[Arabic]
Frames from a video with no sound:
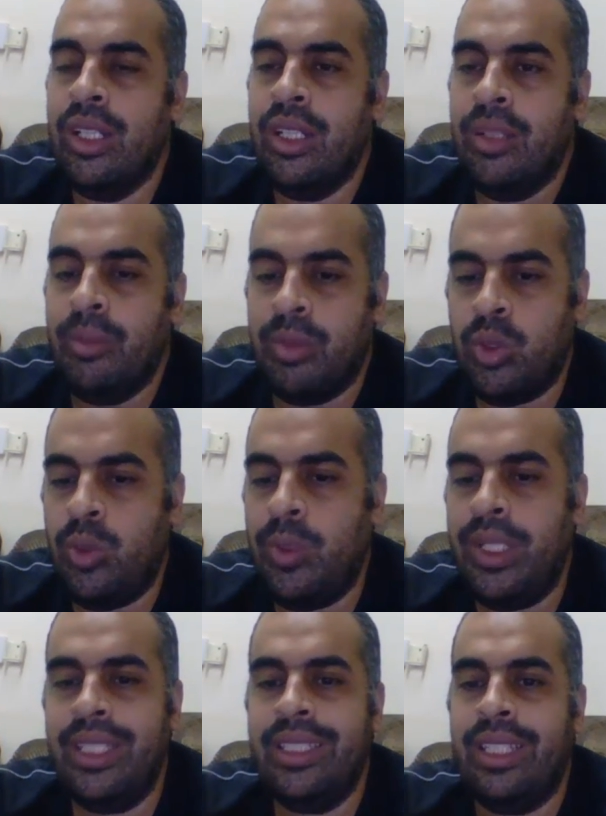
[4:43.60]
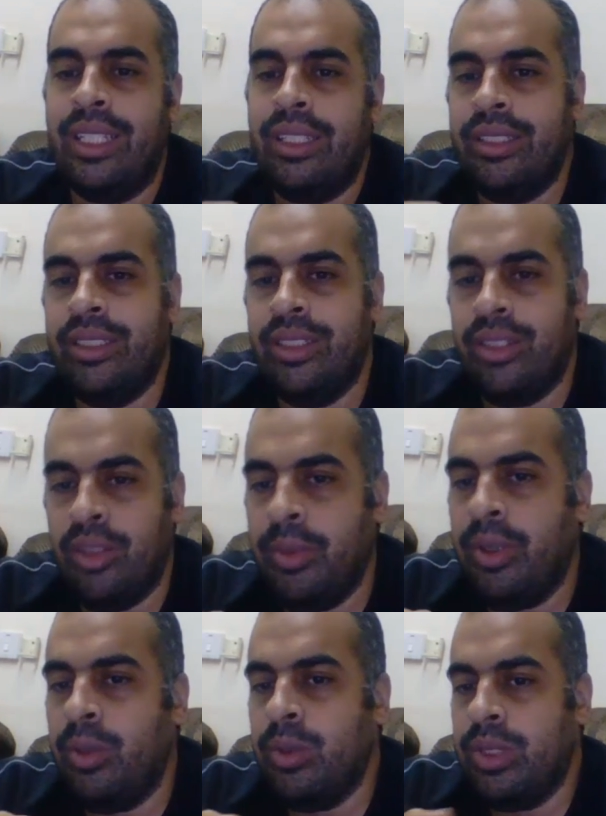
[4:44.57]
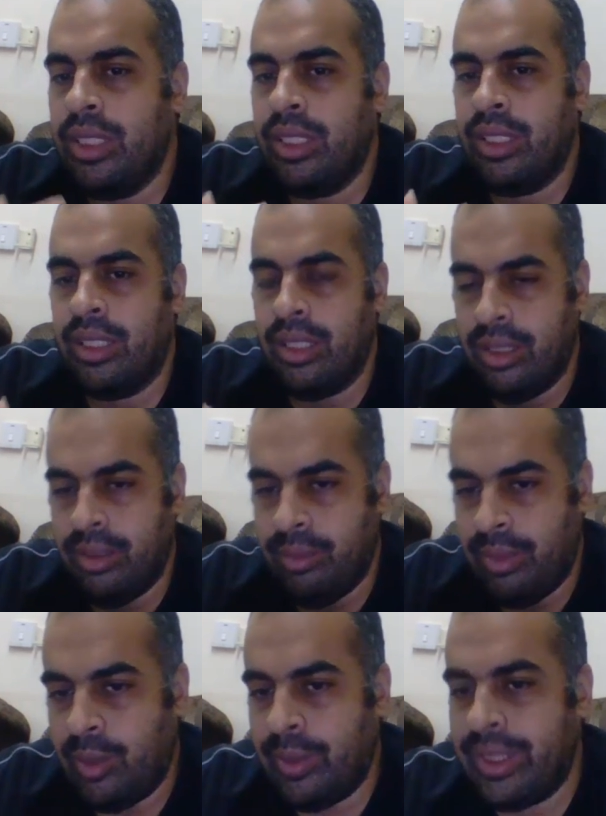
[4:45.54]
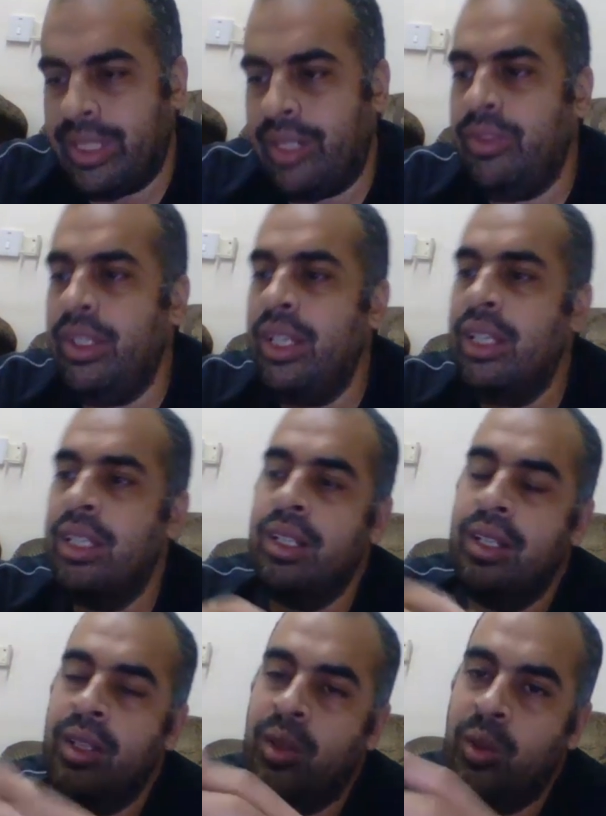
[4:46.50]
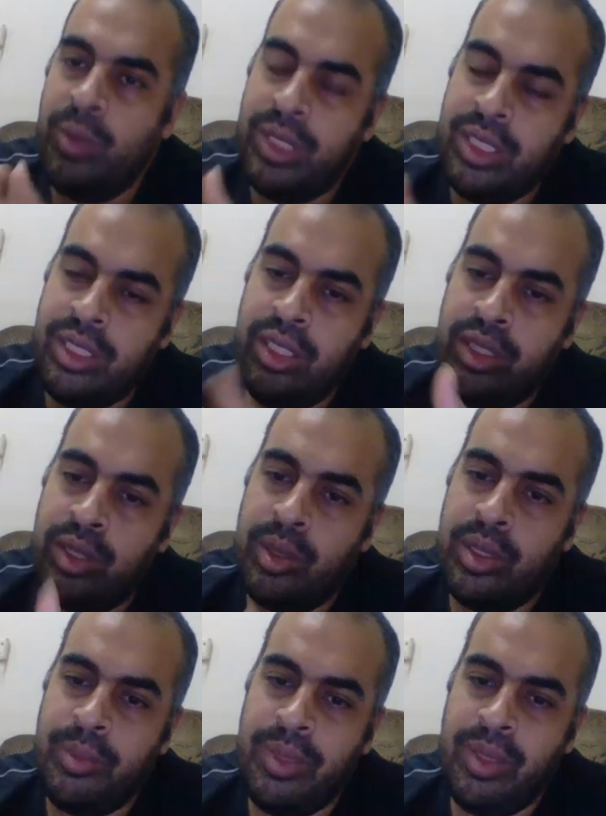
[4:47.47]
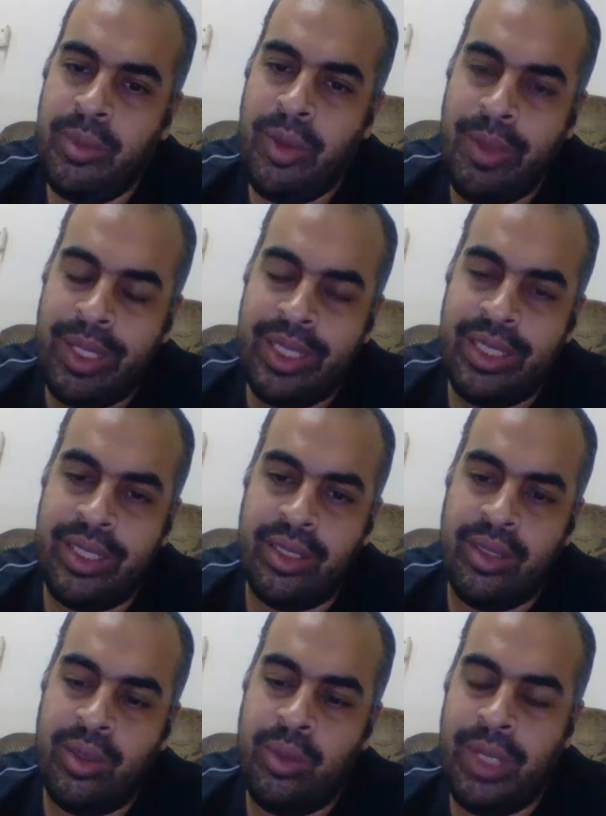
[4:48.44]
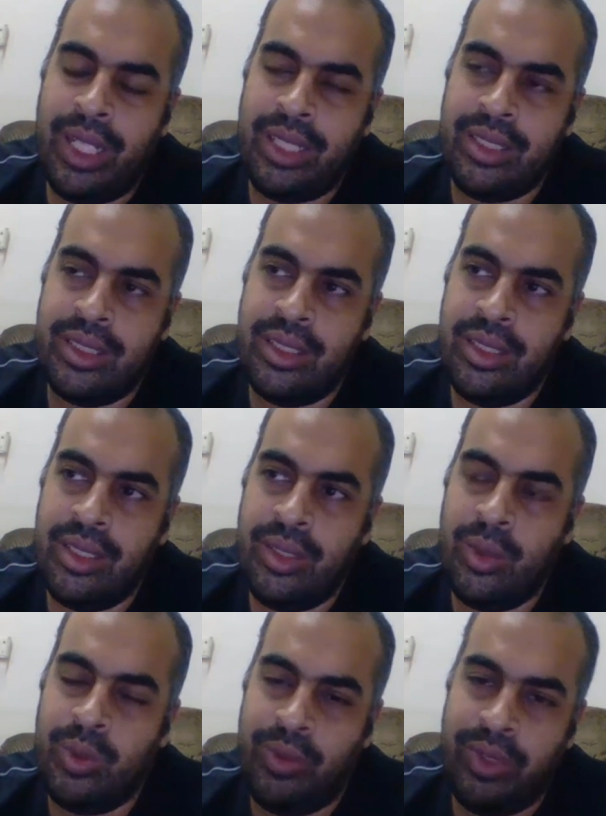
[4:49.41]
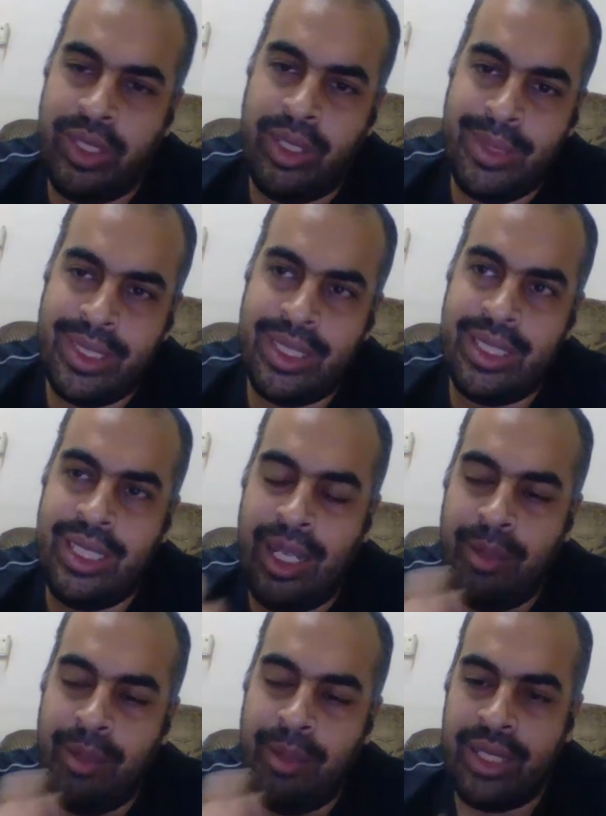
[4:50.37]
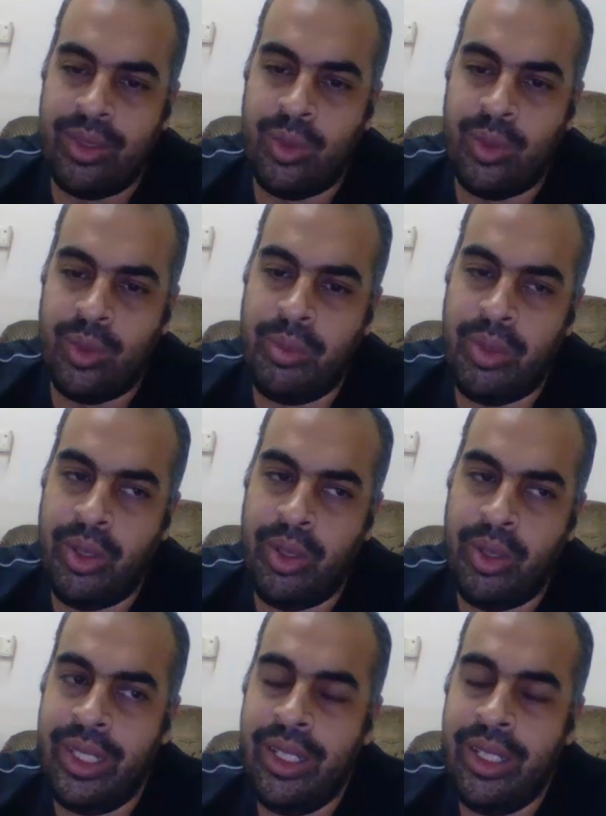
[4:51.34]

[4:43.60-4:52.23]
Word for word: مشروع واحد هيديك خبرة ويديك معلومات كافية وما تتنقلش بين البرامج كتير بالعكس خد فكرة بس كده عامة عن كل البرامج